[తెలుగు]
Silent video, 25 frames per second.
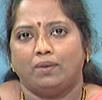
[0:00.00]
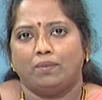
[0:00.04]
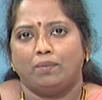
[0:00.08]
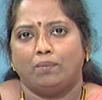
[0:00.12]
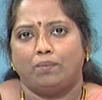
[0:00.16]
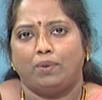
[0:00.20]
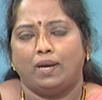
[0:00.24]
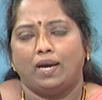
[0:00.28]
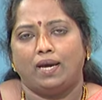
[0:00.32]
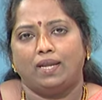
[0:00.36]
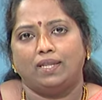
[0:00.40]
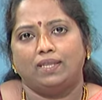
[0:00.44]

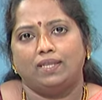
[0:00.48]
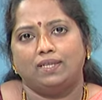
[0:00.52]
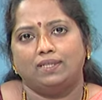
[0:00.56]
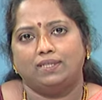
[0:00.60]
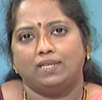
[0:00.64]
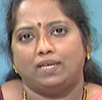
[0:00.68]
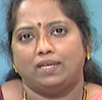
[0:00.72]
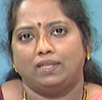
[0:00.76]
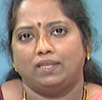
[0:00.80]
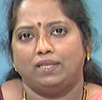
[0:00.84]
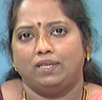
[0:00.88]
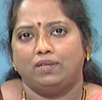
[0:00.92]
భారత
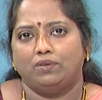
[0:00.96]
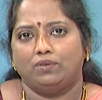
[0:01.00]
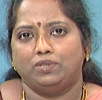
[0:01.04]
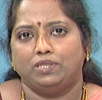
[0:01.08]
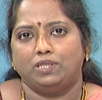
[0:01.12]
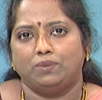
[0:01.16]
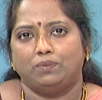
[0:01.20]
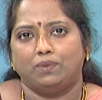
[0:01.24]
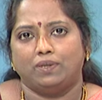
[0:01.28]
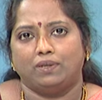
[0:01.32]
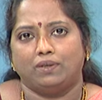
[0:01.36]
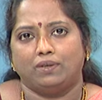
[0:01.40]

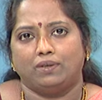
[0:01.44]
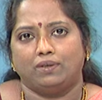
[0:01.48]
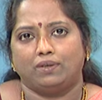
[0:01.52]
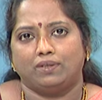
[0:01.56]
జాతీయోద్యమ